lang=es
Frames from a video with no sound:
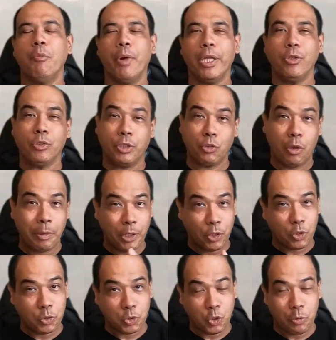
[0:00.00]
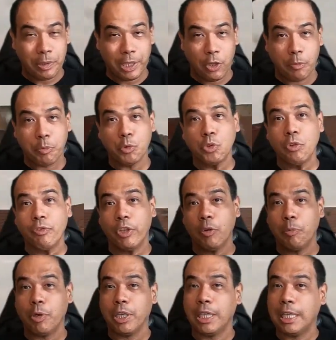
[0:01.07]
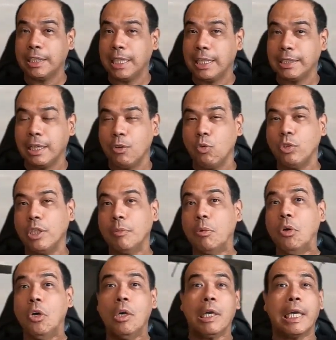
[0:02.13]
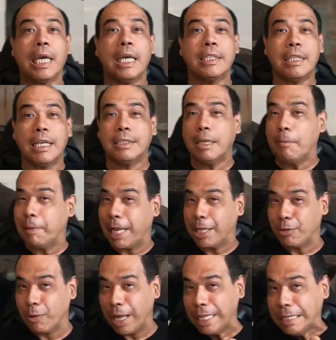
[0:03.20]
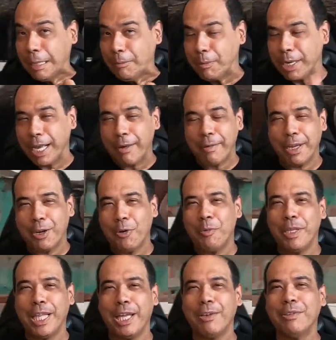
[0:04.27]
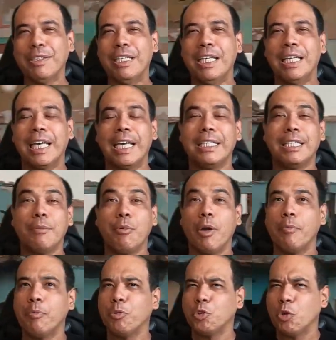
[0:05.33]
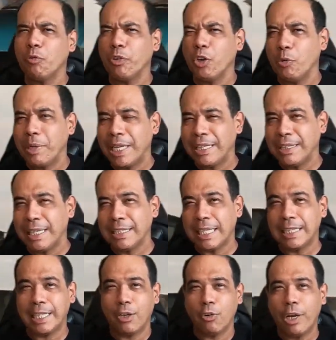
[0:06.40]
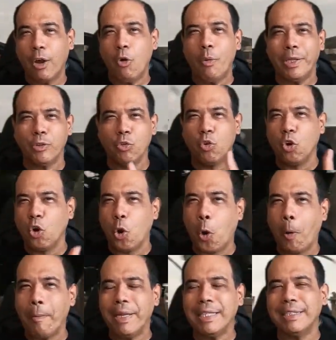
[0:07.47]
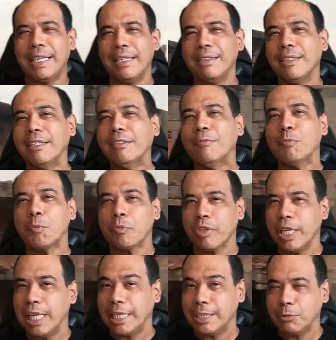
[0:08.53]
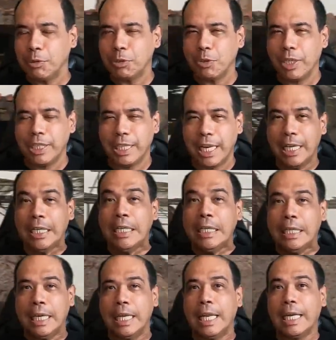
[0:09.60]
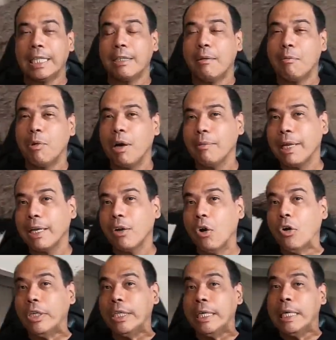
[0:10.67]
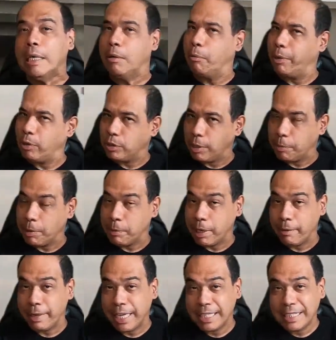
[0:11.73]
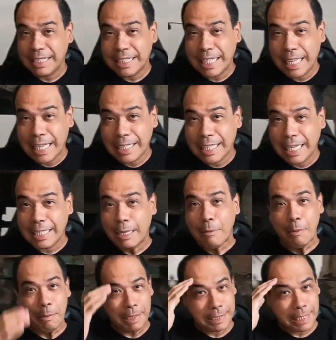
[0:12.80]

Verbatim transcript: Bueno, si no has visto los otros videos de Punto Fijo, porque ya este es el último, ¿qué estás esperando? Anda, pues a ver los videos que hicimos en Punto Fijo, bien interesantes, con la juventud, con los comerciantes y la situación general, que es la que te vamos a hablar hoy. Bueno, si es primera vez que estás aquí en este canal, me